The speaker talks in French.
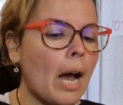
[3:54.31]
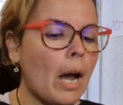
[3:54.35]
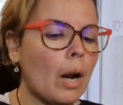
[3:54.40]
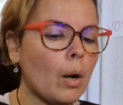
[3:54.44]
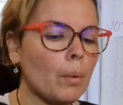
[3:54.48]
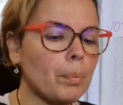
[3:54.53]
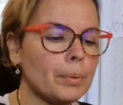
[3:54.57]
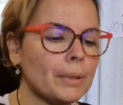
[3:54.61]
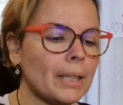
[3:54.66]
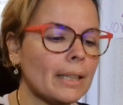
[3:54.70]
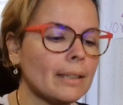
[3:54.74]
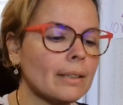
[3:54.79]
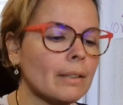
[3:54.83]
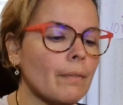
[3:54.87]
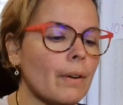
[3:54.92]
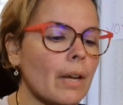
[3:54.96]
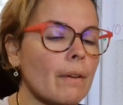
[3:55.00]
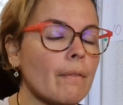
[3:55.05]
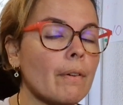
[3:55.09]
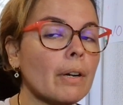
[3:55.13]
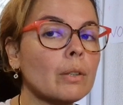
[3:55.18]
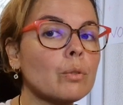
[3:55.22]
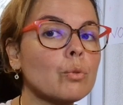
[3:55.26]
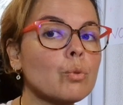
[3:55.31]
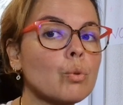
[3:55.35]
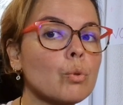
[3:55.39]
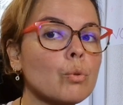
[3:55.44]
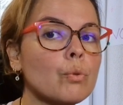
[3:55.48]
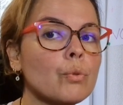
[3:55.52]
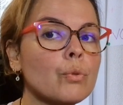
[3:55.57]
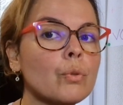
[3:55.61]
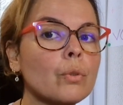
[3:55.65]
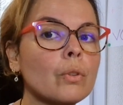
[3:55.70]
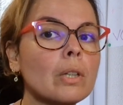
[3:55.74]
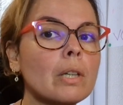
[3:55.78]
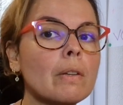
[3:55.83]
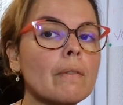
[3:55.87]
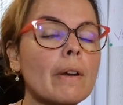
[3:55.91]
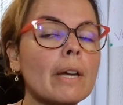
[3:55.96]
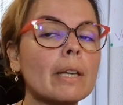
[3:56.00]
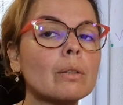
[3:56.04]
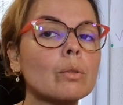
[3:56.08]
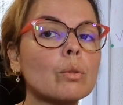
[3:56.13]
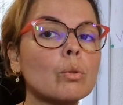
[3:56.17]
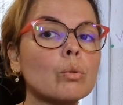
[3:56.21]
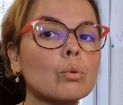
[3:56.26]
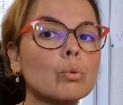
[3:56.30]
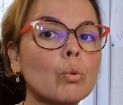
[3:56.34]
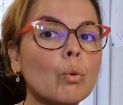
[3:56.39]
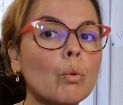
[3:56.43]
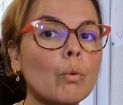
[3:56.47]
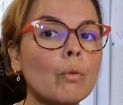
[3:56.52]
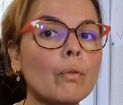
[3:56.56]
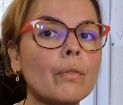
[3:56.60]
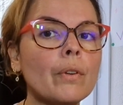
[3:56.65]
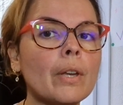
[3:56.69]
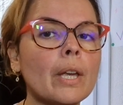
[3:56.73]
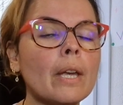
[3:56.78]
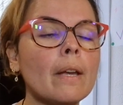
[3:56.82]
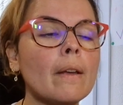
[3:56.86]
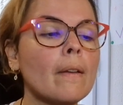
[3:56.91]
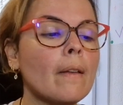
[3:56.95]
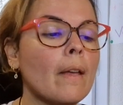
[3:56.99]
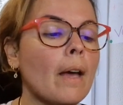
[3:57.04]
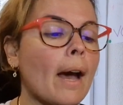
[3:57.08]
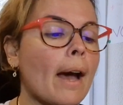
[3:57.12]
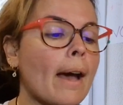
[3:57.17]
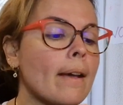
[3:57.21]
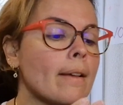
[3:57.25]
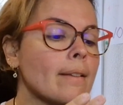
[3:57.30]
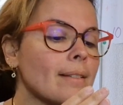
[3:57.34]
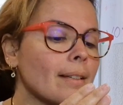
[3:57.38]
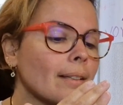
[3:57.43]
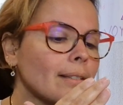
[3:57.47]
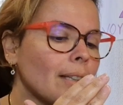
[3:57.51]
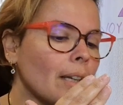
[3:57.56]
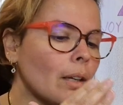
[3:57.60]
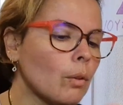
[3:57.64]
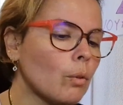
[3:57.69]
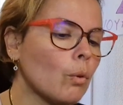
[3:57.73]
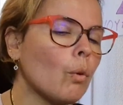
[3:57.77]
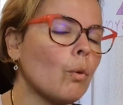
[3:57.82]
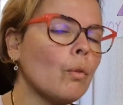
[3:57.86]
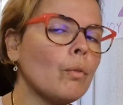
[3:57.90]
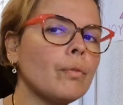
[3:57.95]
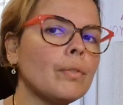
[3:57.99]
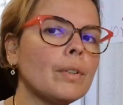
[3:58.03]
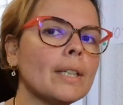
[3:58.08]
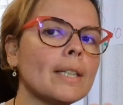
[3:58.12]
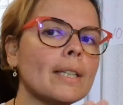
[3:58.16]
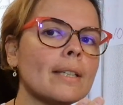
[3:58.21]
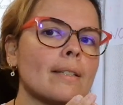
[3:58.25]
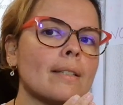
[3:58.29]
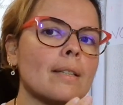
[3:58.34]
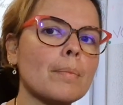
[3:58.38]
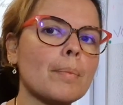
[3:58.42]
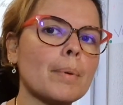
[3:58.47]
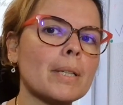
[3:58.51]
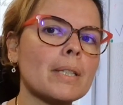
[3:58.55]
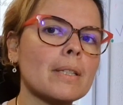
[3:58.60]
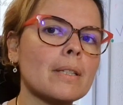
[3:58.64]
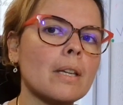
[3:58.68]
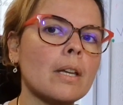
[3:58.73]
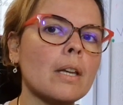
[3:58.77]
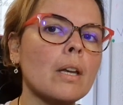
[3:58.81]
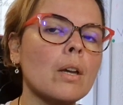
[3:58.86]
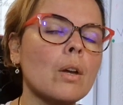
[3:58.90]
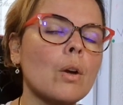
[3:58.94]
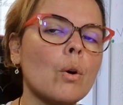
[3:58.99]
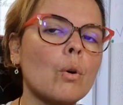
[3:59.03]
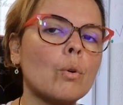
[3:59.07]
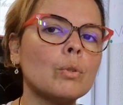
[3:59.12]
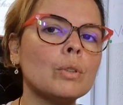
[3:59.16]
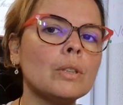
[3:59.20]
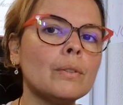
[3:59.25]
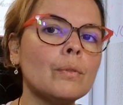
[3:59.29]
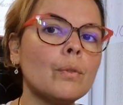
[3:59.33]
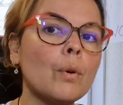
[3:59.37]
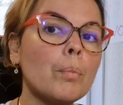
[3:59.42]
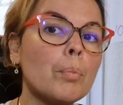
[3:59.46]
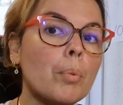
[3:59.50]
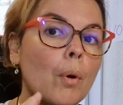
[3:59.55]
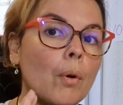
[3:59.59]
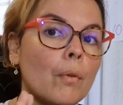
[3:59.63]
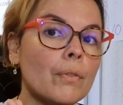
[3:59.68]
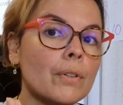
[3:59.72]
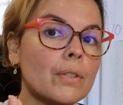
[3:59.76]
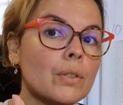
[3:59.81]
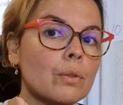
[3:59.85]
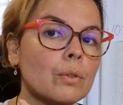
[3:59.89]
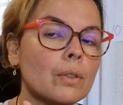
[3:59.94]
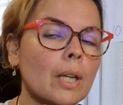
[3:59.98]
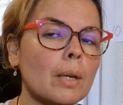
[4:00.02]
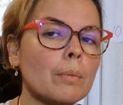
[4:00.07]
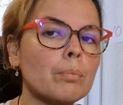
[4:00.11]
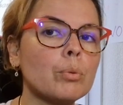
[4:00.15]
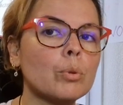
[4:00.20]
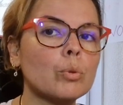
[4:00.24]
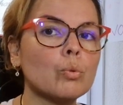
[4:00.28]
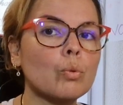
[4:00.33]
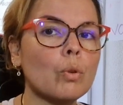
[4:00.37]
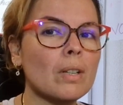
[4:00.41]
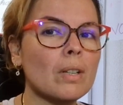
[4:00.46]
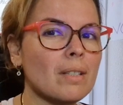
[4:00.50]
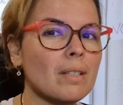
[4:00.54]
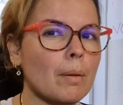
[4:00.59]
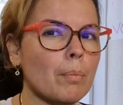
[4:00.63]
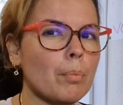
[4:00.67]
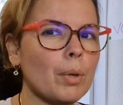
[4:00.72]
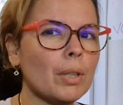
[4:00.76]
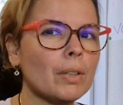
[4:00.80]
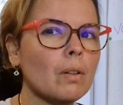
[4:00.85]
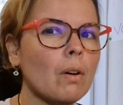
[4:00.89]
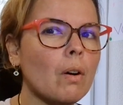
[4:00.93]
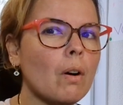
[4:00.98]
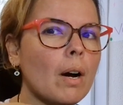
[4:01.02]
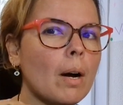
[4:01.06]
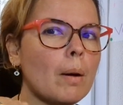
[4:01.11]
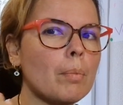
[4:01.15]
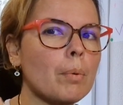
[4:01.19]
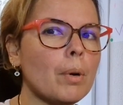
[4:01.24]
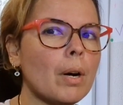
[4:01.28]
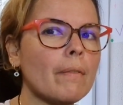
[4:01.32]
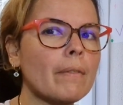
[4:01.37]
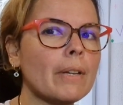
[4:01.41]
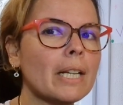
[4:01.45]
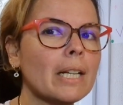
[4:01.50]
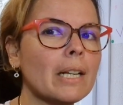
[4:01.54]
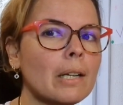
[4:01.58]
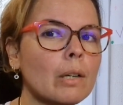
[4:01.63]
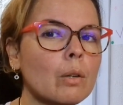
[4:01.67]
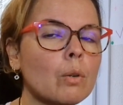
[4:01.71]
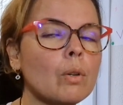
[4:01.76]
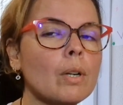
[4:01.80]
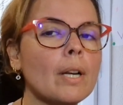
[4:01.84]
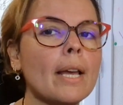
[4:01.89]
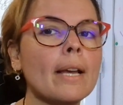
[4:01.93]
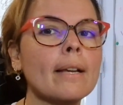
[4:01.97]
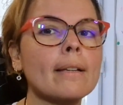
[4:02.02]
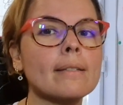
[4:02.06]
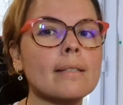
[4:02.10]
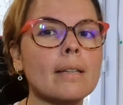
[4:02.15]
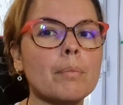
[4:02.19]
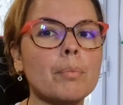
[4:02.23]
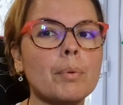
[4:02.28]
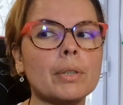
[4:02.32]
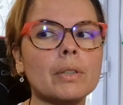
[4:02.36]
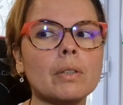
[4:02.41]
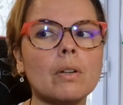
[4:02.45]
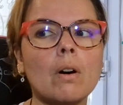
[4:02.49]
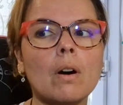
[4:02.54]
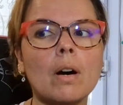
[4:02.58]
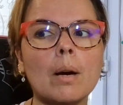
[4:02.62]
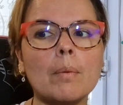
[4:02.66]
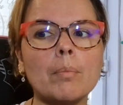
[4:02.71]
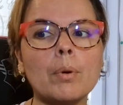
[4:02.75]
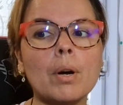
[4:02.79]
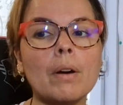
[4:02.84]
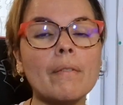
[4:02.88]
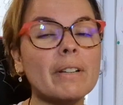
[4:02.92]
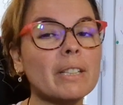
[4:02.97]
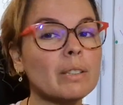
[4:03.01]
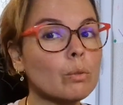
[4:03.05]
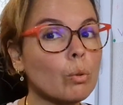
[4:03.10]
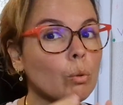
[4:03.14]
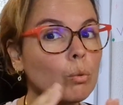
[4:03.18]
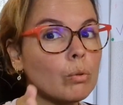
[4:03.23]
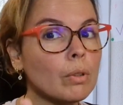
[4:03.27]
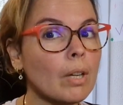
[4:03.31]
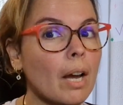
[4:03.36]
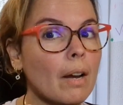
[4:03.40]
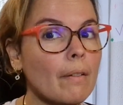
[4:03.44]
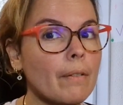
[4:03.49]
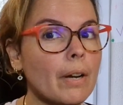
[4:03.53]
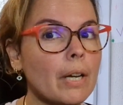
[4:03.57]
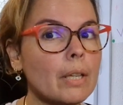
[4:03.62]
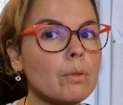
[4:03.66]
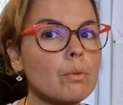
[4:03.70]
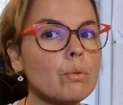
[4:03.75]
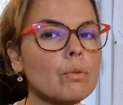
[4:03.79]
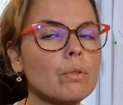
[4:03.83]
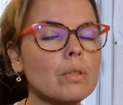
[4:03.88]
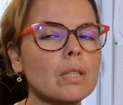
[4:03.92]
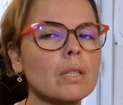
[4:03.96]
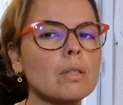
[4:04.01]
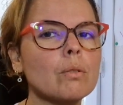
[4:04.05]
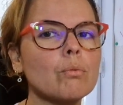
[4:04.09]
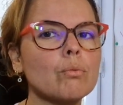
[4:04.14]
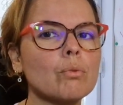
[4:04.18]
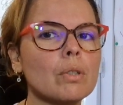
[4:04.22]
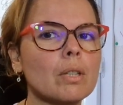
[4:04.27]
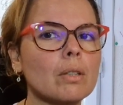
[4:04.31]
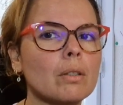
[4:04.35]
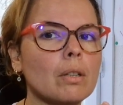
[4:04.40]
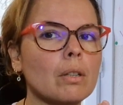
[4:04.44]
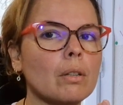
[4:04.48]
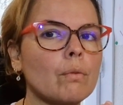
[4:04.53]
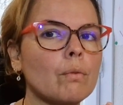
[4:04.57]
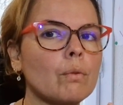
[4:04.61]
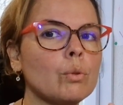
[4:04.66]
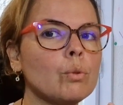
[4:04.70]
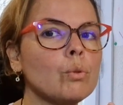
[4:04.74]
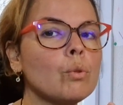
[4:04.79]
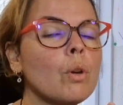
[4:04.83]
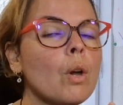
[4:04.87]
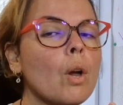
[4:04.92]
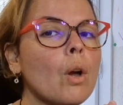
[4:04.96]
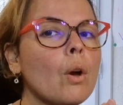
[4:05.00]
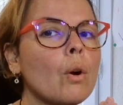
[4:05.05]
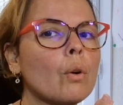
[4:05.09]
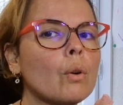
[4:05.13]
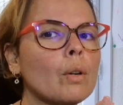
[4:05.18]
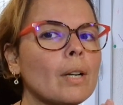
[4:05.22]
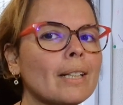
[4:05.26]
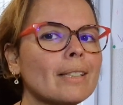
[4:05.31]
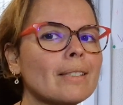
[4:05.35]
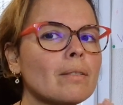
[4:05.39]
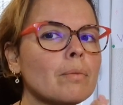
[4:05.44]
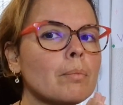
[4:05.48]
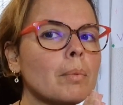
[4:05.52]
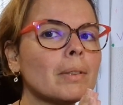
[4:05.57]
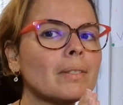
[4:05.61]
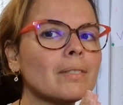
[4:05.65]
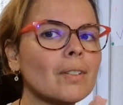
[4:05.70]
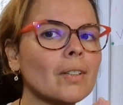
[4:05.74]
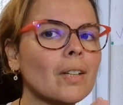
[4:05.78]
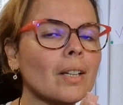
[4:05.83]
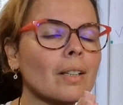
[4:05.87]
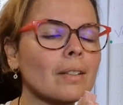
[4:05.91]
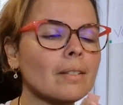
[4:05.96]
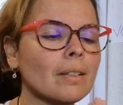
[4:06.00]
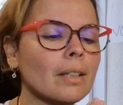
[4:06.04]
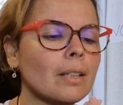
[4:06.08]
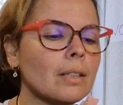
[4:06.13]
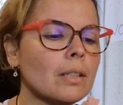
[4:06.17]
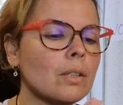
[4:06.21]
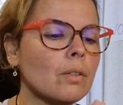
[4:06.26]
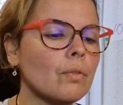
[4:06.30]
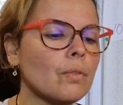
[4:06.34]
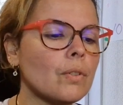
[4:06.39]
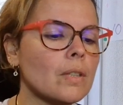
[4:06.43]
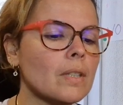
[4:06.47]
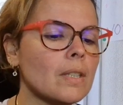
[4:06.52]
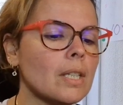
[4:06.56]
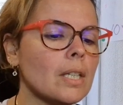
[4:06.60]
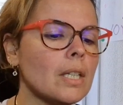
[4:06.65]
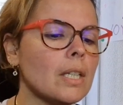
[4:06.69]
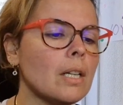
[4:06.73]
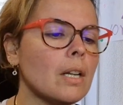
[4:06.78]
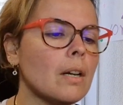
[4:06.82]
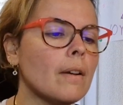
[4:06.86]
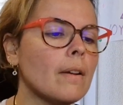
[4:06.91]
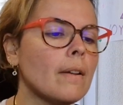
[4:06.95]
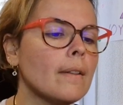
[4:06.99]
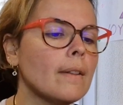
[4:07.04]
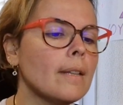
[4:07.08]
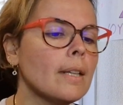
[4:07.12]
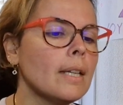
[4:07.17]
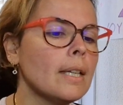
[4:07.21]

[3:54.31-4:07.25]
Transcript: Alors peut-être qu'il va y avoir une solution qui va être trouvée à un certain conflit qui s'est passé au niveau professionnel pour Ça peut être en rapport avec les collègues, ça peut être en rapport avec ton travail aussi, où c'était devenu relativement très très difficile.